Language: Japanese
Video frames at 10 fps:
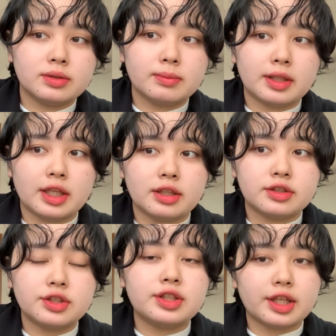まで
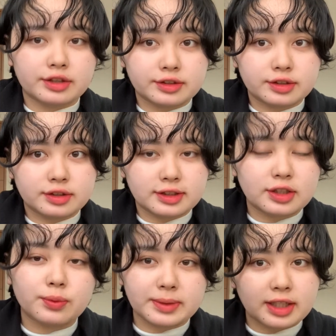ついてる
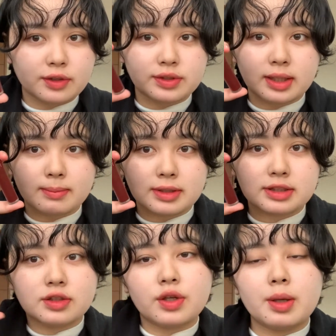色味でございま
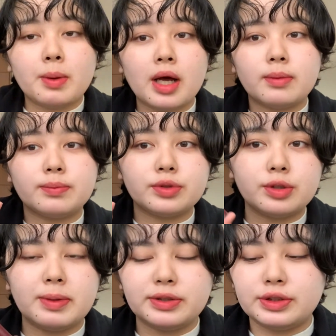すこれは
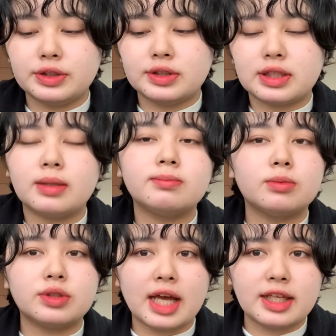ブルベ冬さん
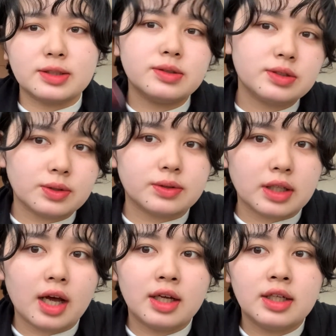も大優勝な